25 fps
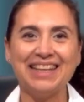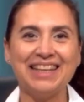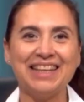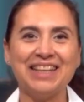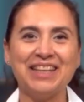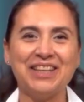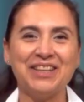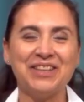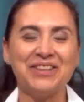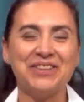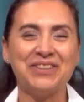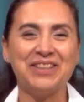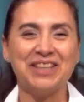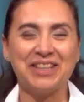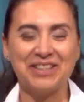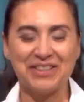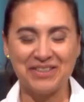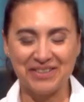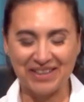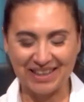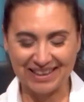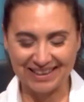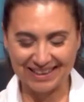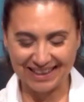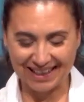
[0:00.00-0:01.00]
doña
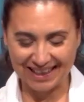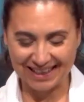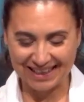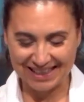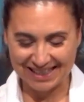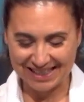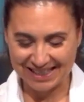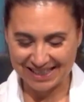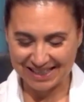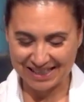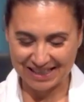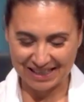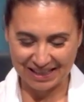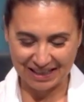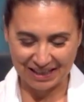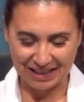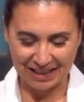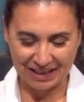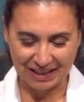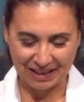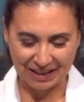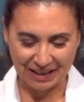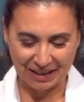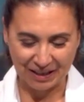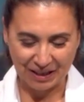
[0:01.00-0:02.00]
Yolanda, es
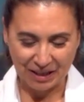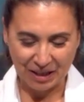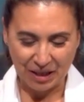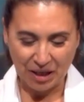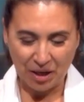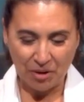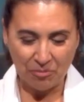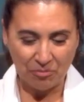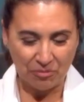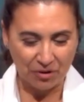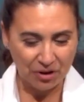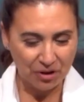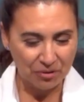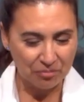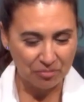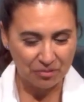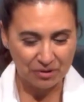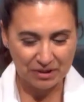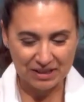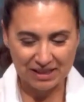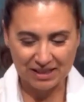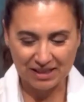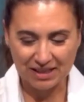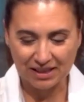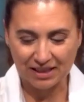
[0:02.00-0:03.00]
bueno,
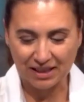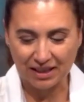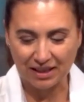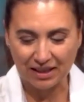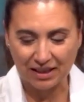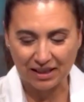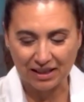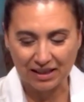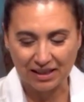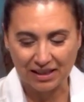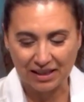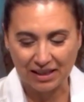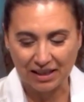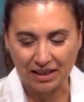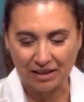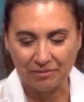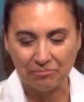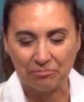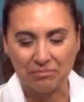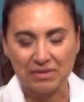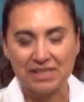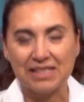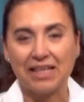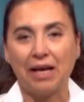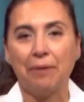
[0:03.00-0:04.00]
pues
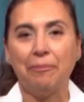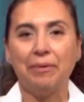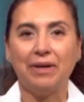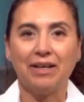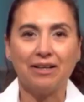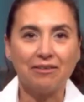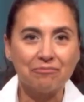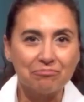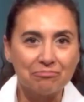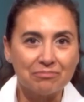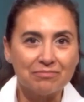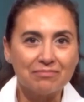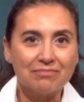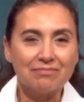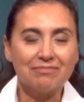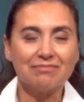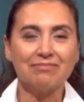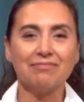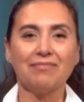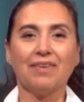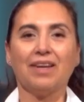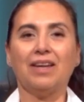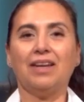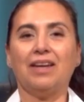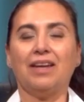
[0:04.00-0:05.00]
saber
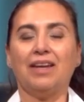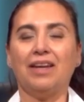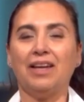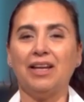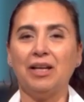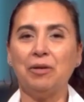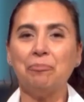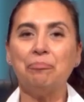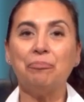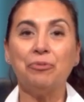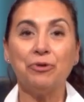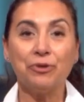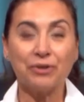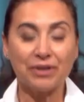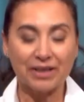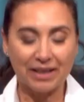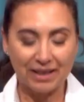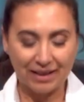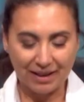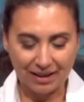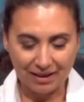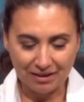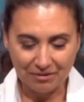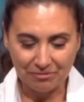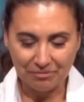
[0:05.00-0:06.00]
el
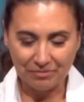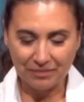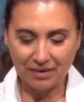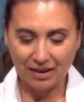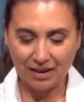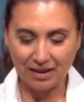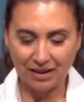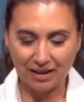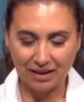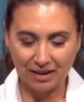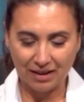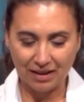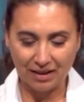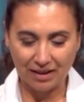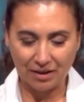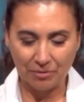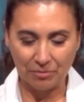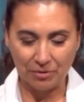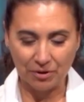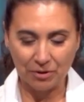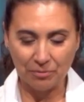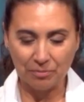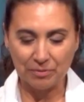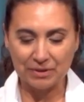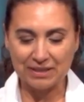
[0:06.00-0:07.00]
porqué eh,
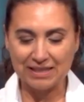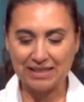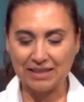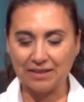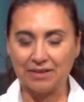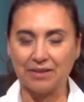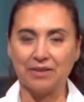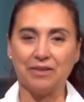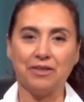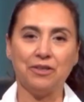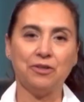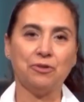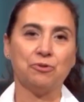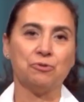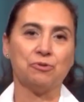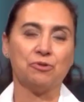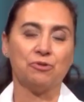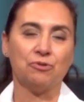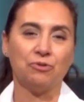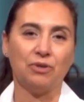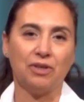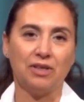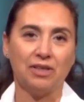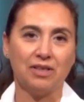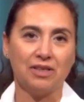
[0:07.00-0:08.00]
bueno, pues decidió
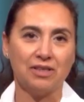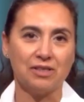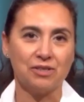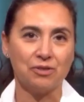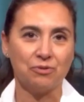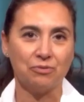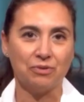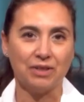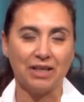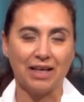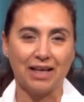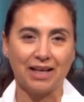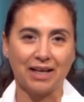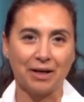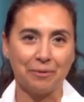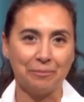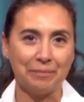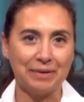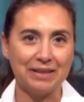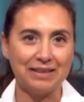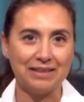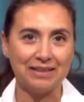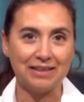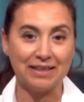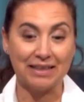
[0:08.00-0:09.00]
eh, estudiar
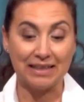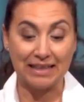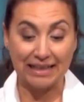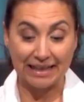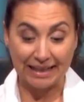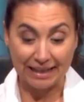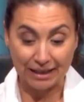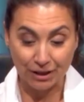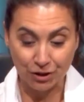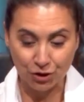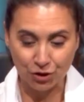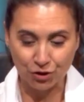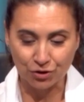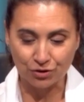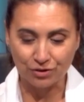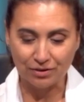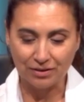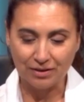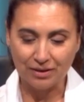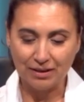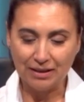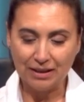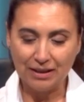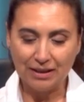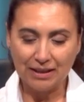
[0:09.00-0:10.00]
realmente Derecho
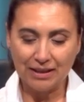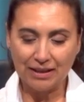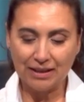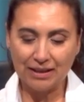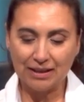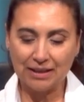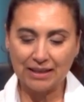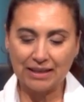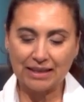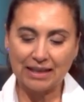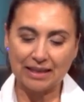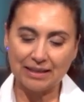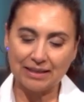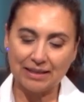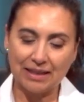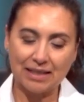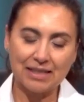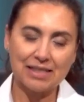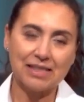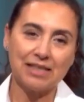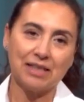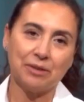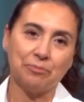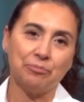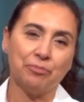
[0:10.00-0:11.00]
y
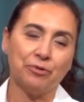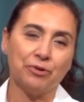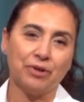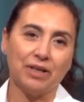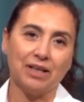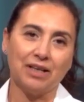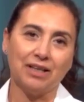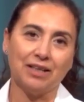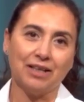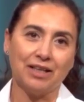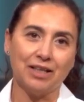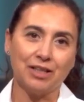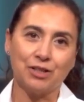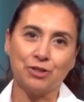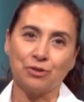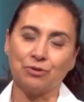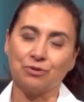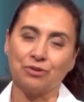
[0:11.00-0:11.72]
decantarse por el Derecho